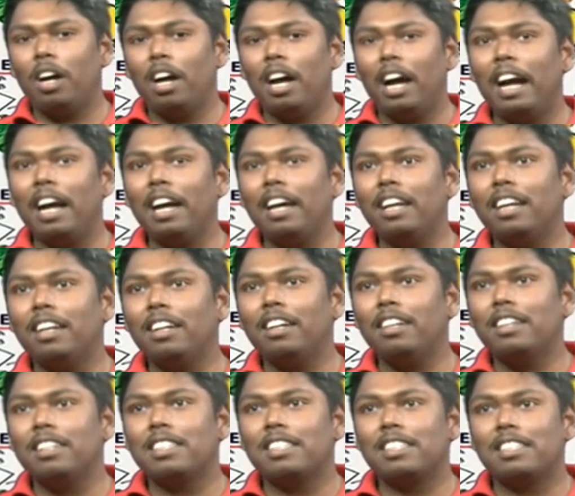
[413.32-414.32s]
अगर
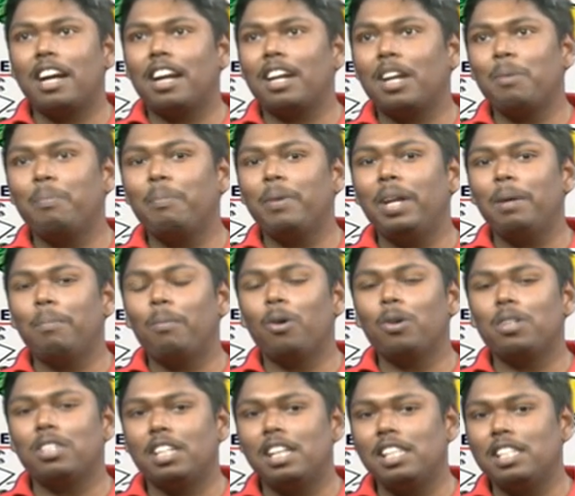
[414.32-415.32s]
स्टार्टअप uh, मैंने
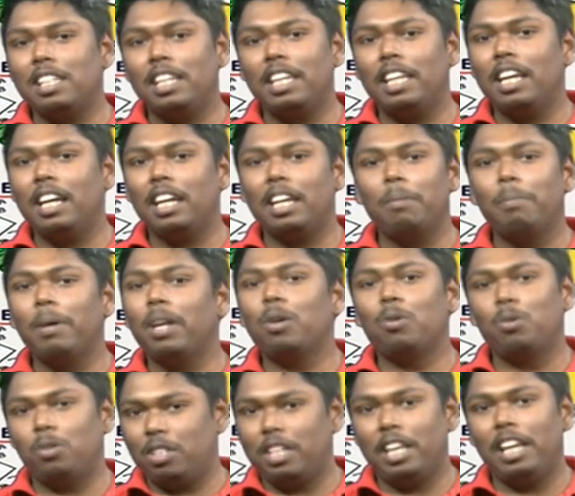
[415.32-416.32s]
बहुत साल किया कि मैंने
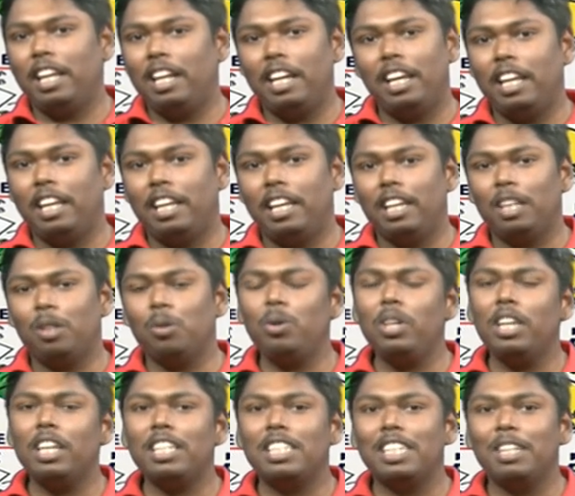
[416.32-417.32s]
कुछ सैलरी नहीं की तो
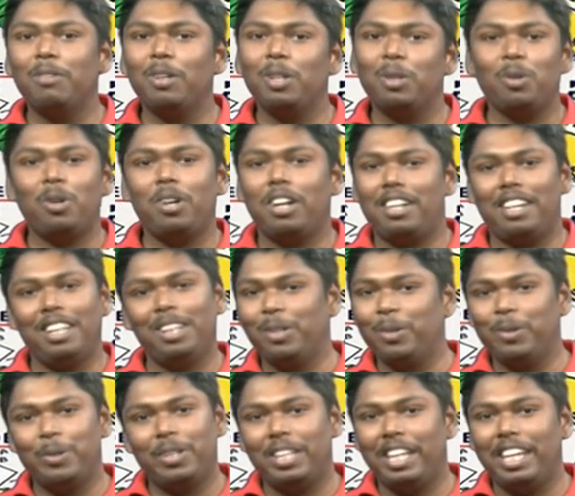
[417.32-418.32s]
ये जीवन तो कठिन
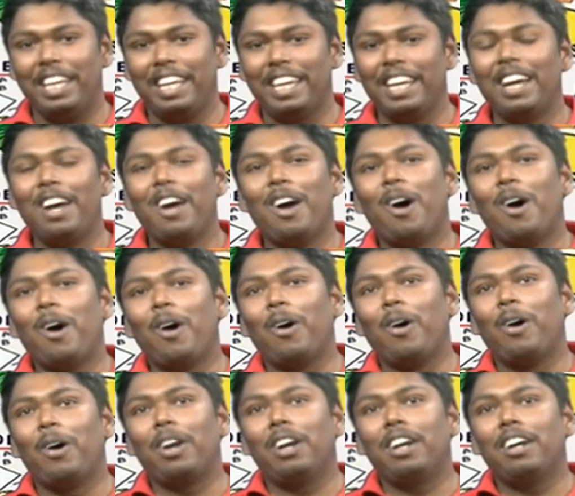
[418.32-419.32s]
तो होता ही है
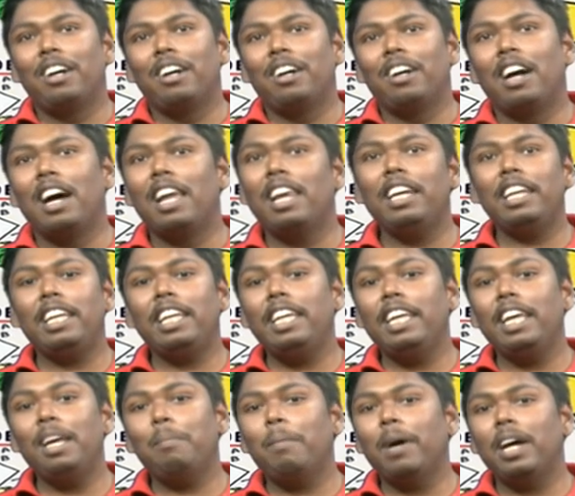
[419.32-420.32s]
और uh, हालांकि
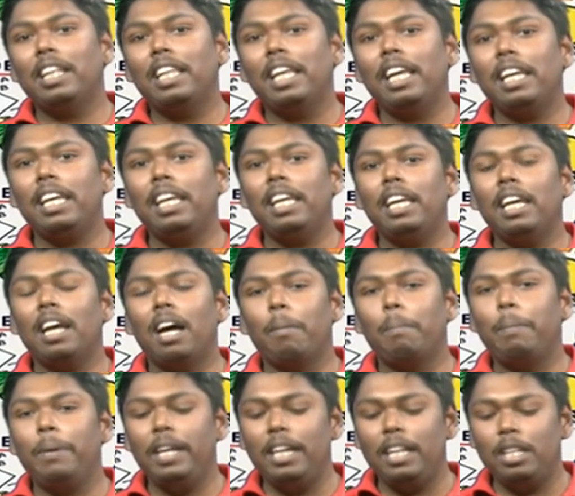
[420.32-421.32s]
ये बात है कि
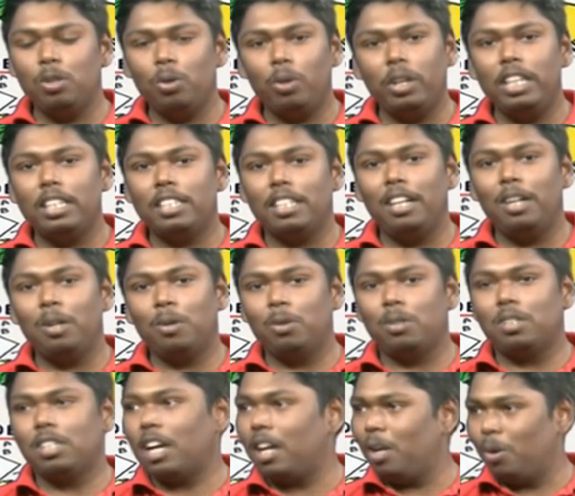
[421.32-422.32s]
अभी जो रिसेंट
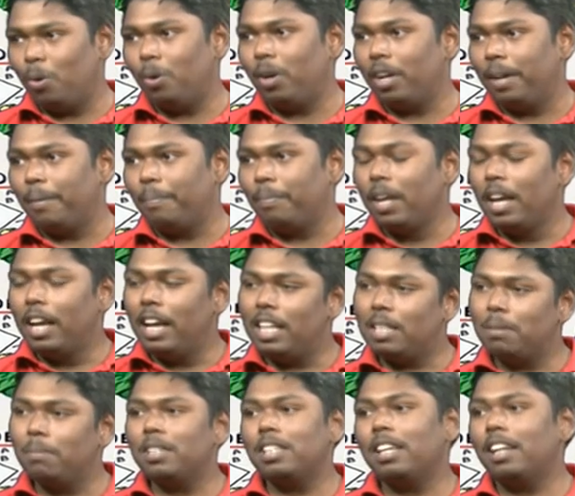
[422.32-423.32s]
कुछ साल हो रहे हैं
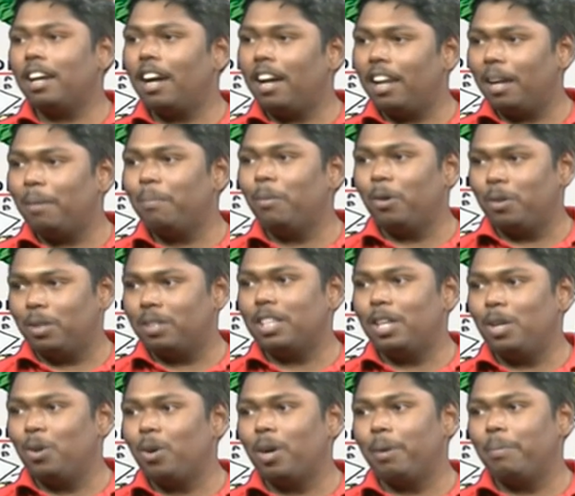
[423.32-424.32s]
इसमें सरकार का बहुत
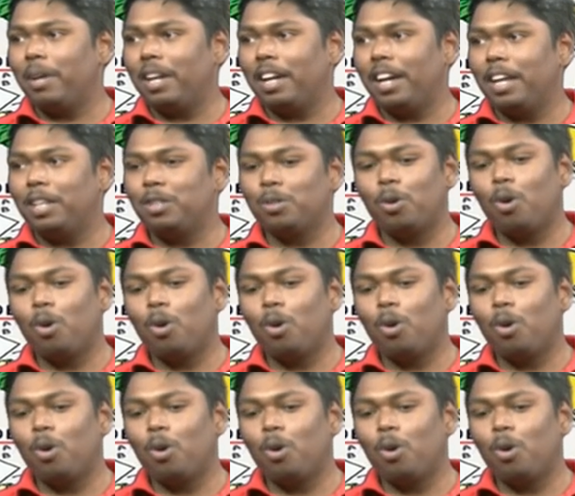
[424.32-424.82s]
सहयोग हमें रहा है जो